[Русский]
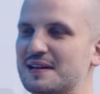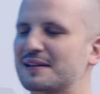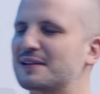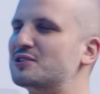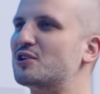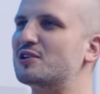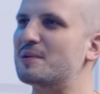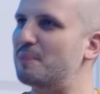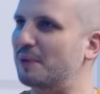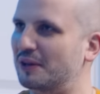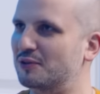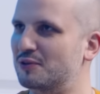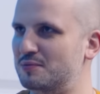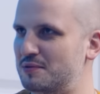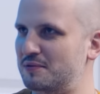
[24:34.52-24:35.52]
Надо что-то
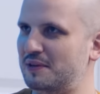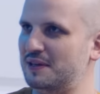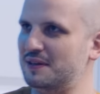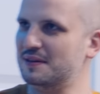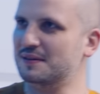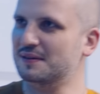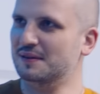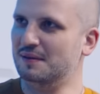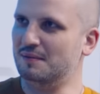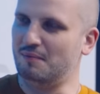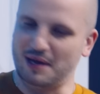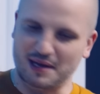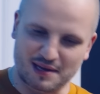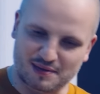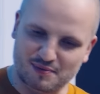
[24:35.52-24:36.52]
придумывать.
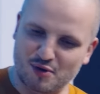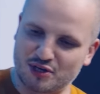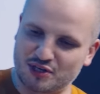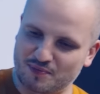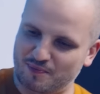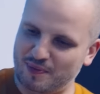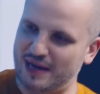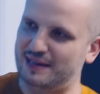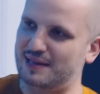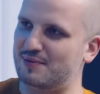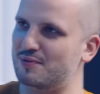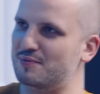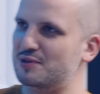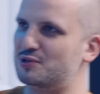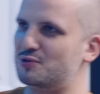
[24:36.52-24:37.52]
Вот мы не сможем день... по
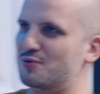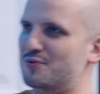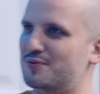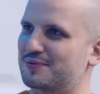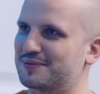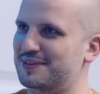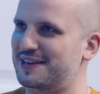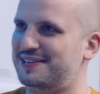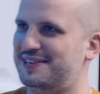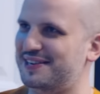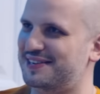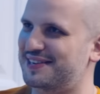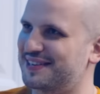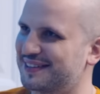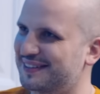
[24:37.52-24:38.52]
одному мешку
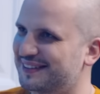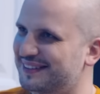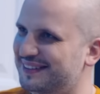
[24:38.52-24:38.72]
носить.